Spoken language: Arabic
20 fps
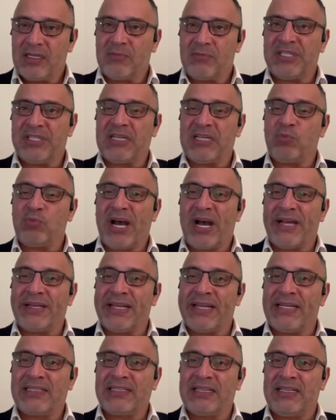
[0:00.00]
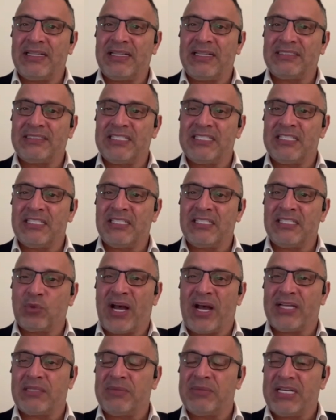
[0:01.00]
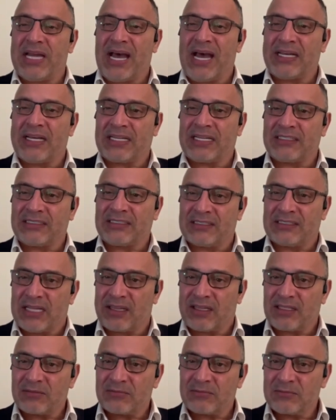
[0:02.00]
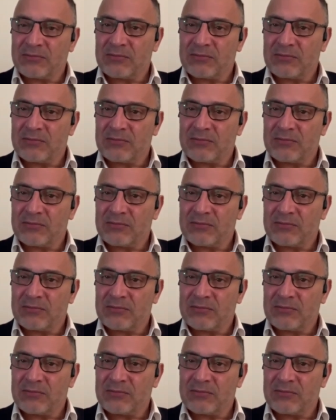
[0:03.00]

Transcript: من المعاناه التي تعاني منها حركه النهضه